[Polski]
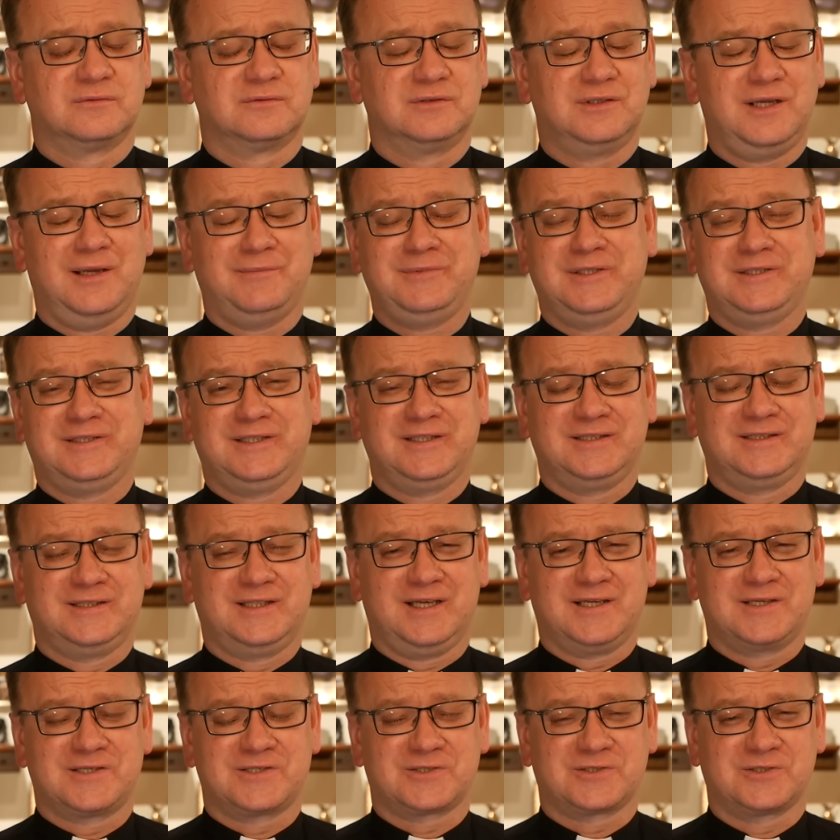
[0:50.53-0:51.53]
Dla mnie ten
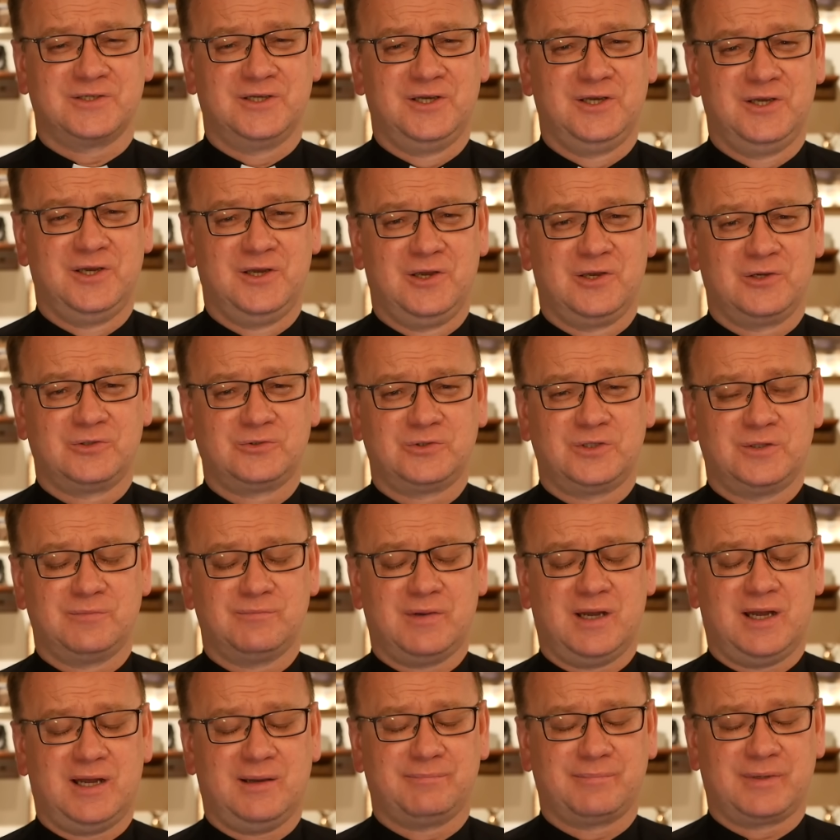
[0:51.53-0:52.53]
tekst, który
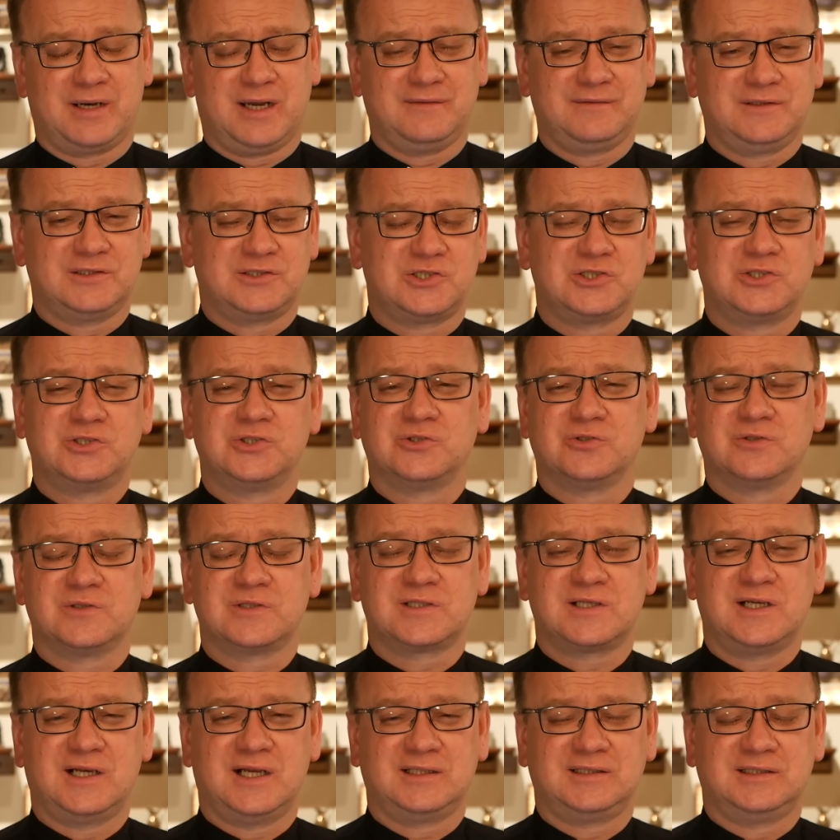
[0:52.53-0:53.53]
ma prawie
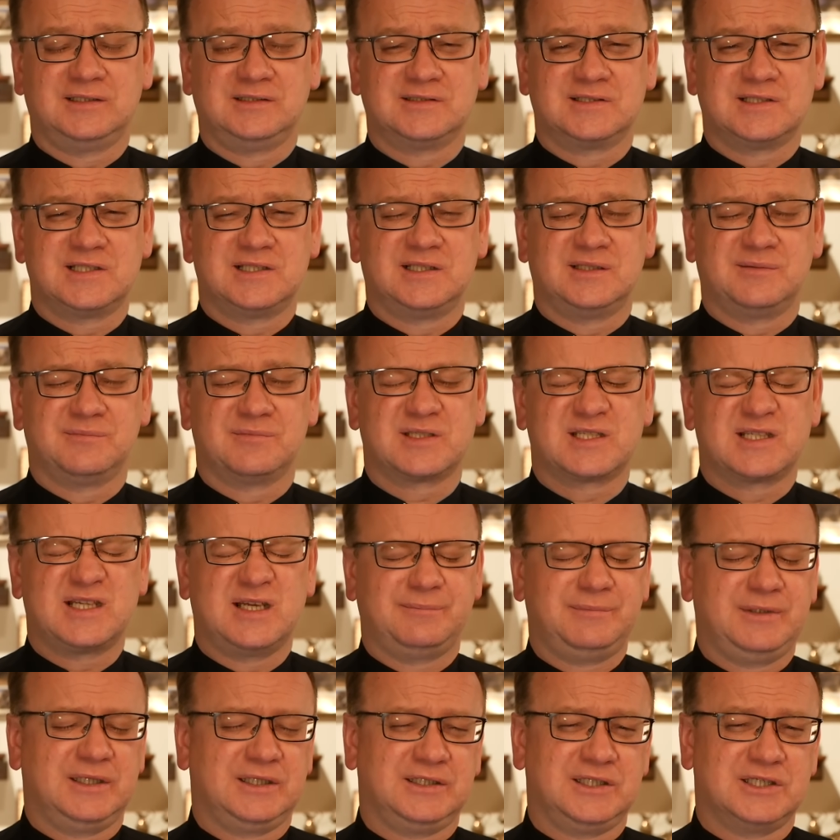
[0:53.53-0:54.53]
3000 lat, jest jednym z
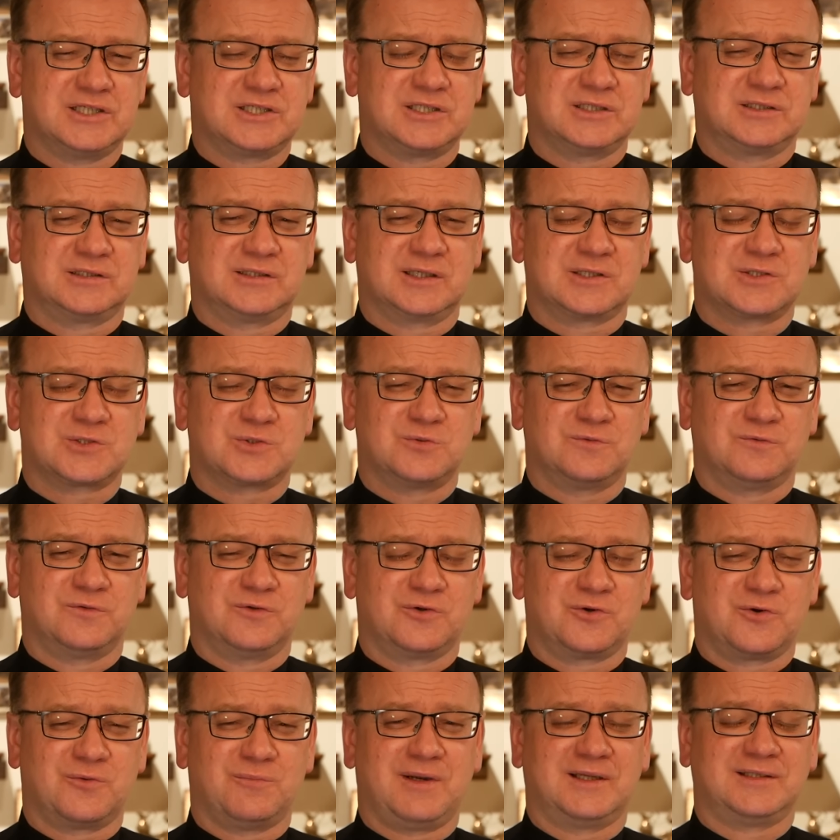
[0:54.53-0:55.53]
najpiękniejszych tekstów
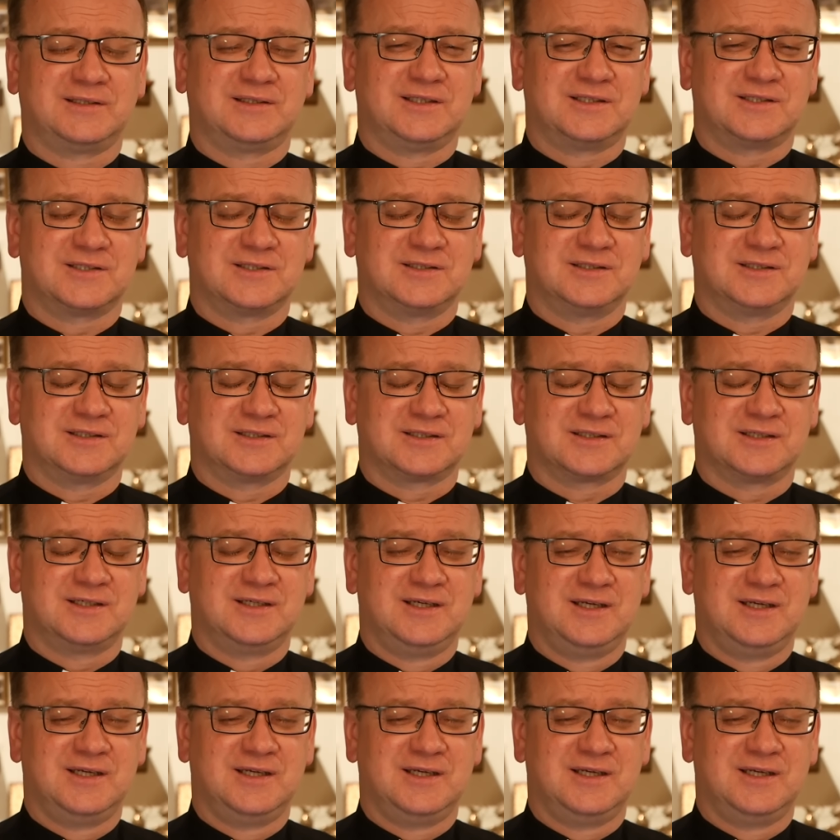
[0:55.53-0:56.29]
romantycznych.